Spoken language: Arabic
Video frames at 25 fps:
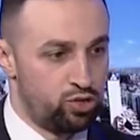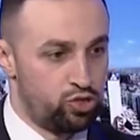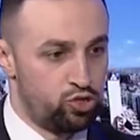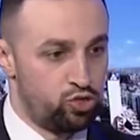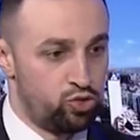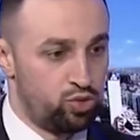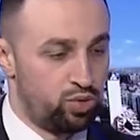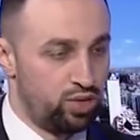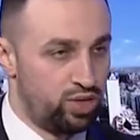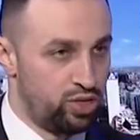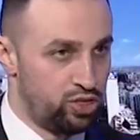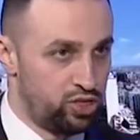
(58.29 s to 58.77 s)

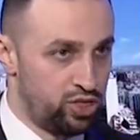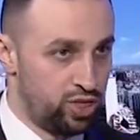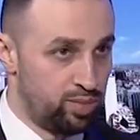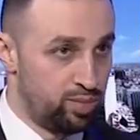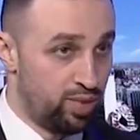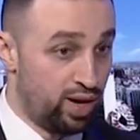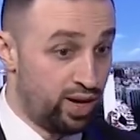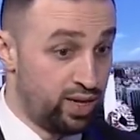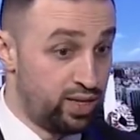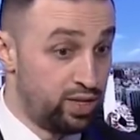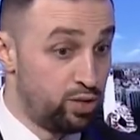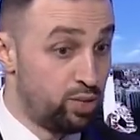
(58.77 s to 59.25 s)
الشؤون
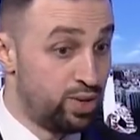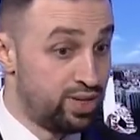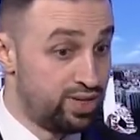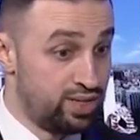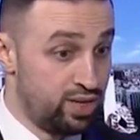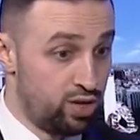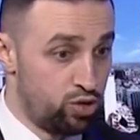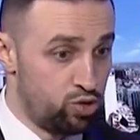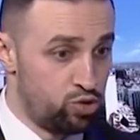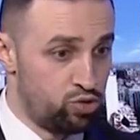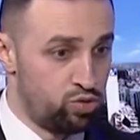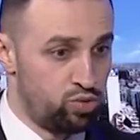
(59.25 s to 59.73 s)
الاجتماعيه
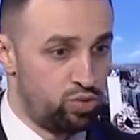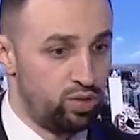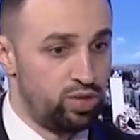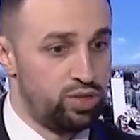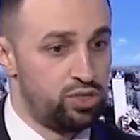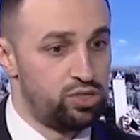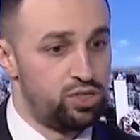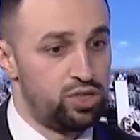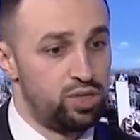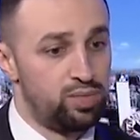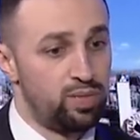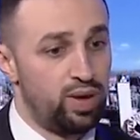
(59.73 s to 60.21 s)
وزير الشؤون
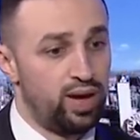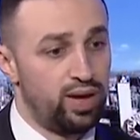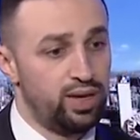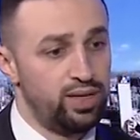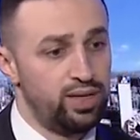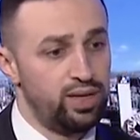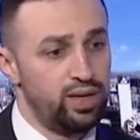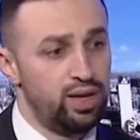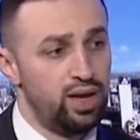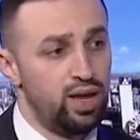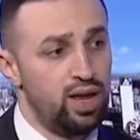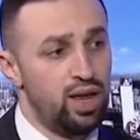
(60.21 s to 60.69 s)

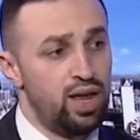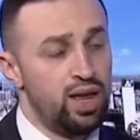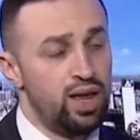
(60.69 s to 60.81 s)
الاجتماعيه